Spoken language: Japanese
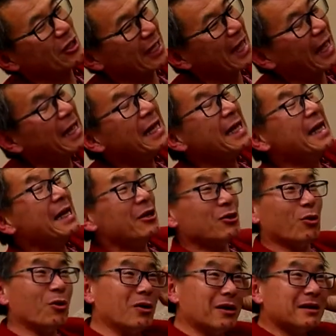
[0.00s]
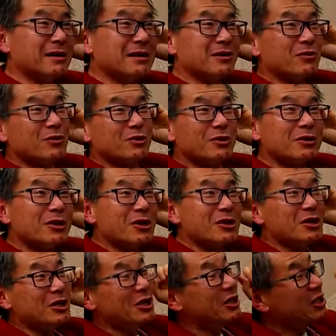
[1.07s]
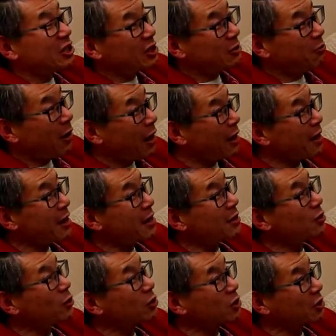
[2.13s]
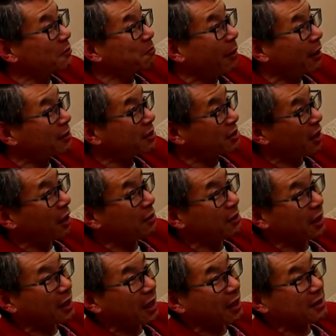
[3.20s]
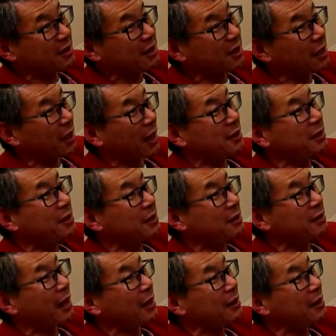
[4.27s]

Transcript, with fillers: 言ってないお1万円以上するパンツあんた買ってきて何